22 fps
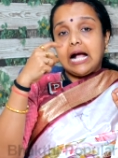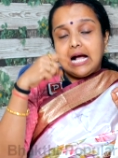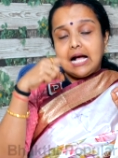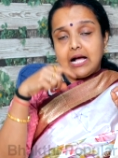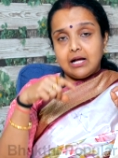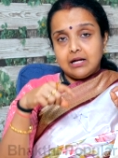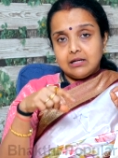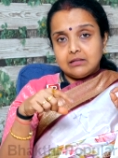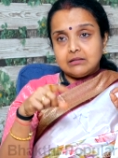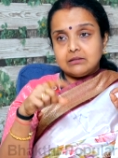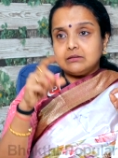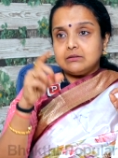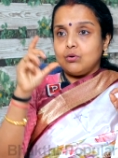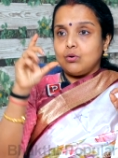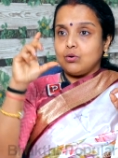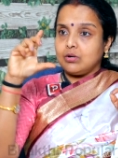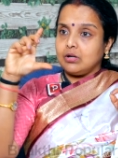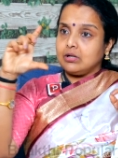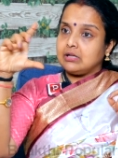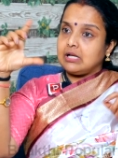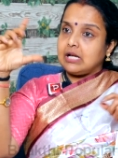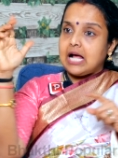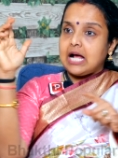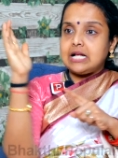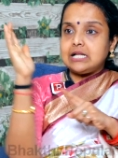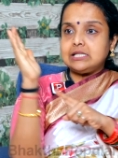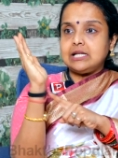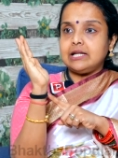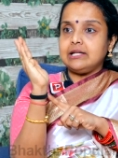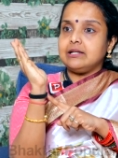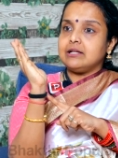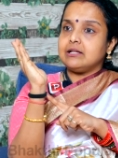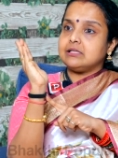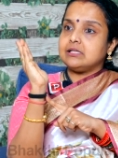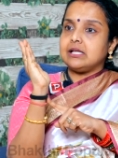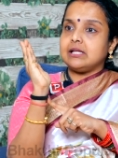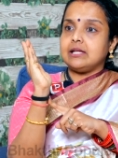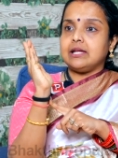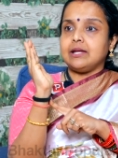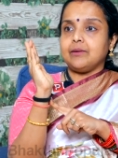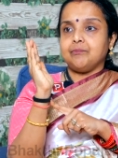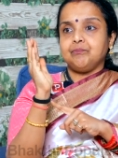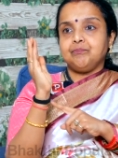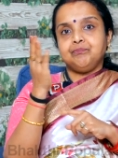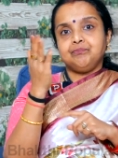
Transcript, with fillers: ఆ ఒక గ్లాస్ అయినా సరే